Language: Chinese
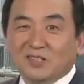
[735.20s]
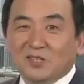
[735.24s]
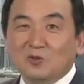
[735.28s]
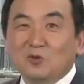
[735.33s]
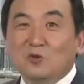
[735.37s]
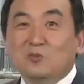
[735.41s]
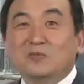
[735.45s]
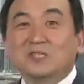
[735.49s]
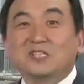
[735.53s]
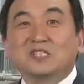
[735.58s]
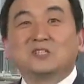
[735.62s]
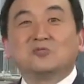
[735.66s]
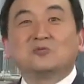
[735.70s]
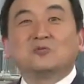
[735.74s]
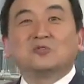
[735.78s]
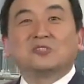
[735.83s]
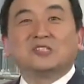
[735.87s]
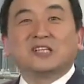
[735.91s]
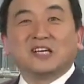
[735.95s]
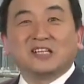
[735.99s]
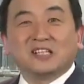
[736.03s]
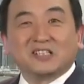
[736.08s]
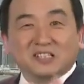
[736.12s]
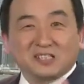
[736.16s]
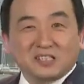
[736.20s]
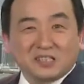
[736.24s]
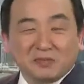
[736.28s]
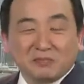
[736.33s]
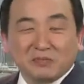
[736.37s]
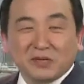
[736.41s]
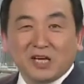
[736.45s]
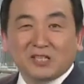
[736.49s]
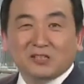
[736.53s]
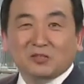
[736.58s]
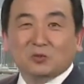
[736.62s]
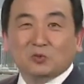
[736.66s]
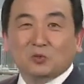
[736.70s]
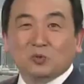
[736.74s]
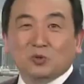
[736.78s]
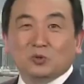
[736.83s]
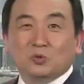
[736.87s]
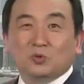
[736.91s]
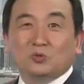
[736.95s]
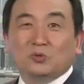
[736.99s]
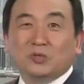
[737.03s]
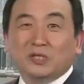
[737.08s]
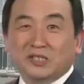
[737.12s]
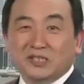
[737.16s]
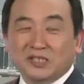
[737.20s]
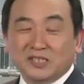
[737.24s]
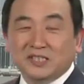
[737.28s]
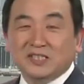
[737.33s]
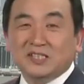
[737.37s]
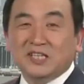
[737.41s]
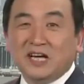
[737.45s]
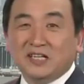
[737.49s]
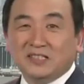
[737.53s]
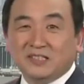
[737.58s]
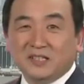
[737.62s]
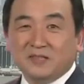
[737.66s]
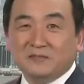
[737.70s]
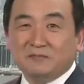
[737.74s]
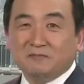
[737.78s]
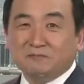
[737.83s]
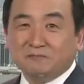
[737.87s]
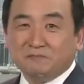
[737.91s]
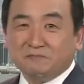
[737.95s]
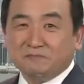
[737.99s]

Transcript: 我们生活在一个什么样的国度里？你想想。